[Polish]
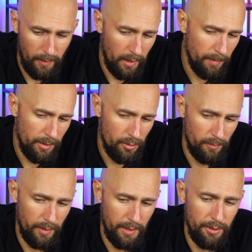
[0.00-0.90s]
w Geekbenchu
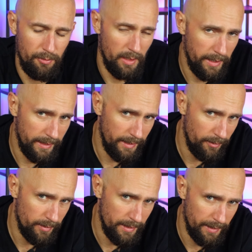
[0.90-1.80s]
wykręcił dla
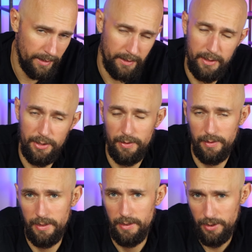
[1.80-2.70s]
jednego rdzenia
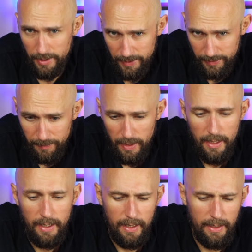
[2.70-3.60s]
1004,
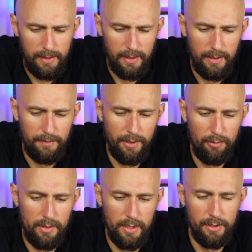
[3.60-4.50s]
a dla wielu
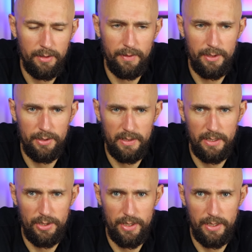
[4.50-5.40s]
rdzeni
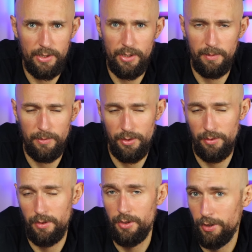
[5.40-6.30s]

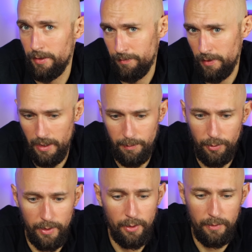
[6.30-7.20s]
2677. Takie
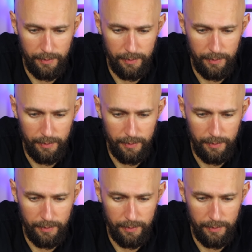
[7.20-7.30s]
były jego